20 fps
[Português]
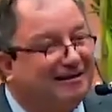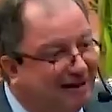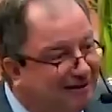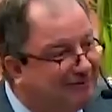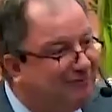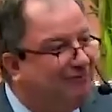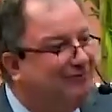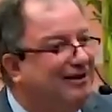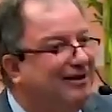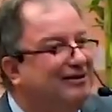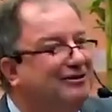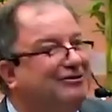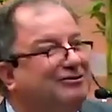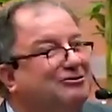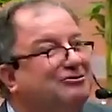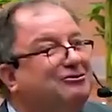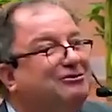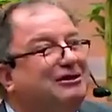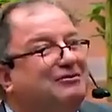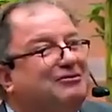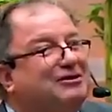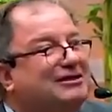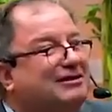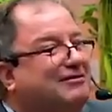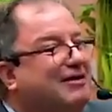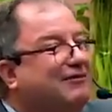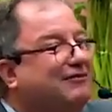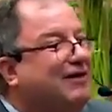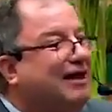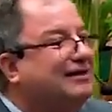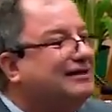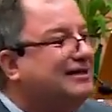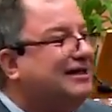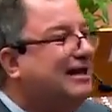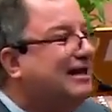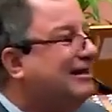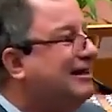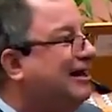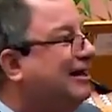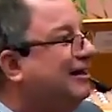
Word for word: dá no fígado. Tudo que você vai fazer na